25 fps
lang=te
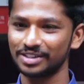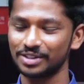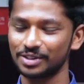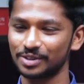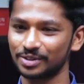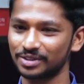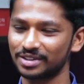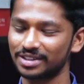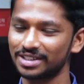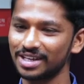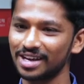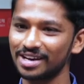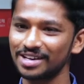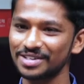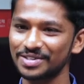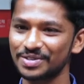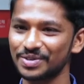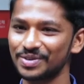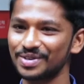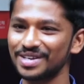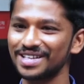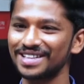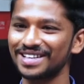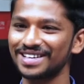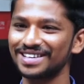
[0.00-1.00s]
సో చాలా
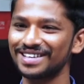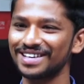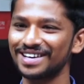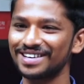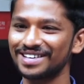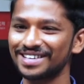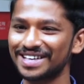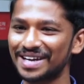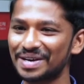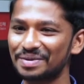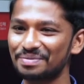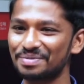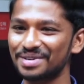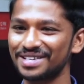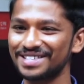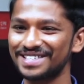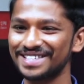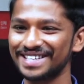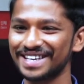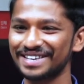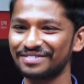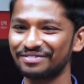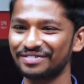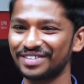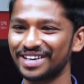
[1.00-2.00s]
సున్నితంగా
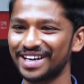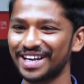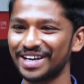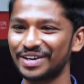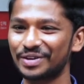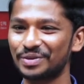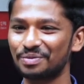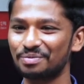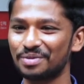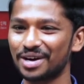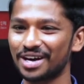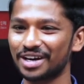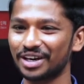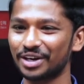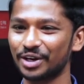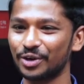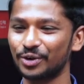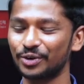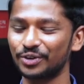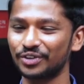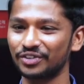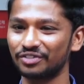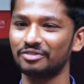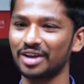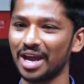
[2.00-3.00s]
కనిపించే వినయ్ కుమార్
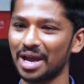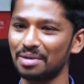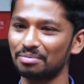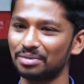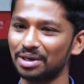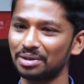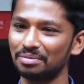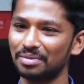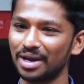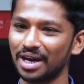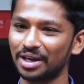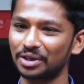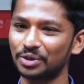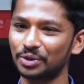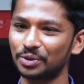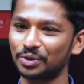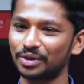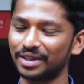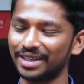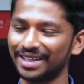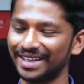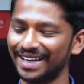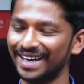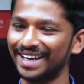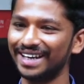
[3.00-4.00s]
గౌడ్ ఫ్యామిలీ
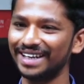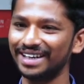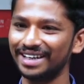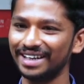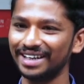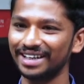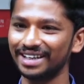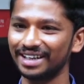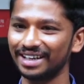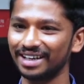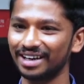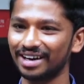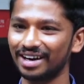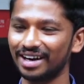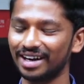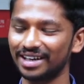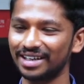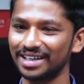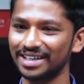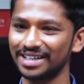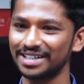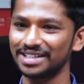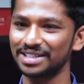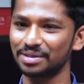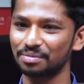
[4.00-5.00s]
బ్యాక్గ్రౌండ్ ఏంటి
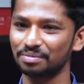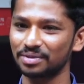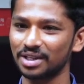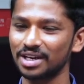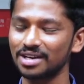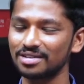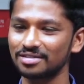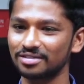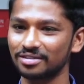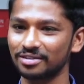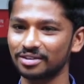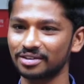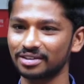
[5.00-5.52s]
అంటే ఏం చెప్తారా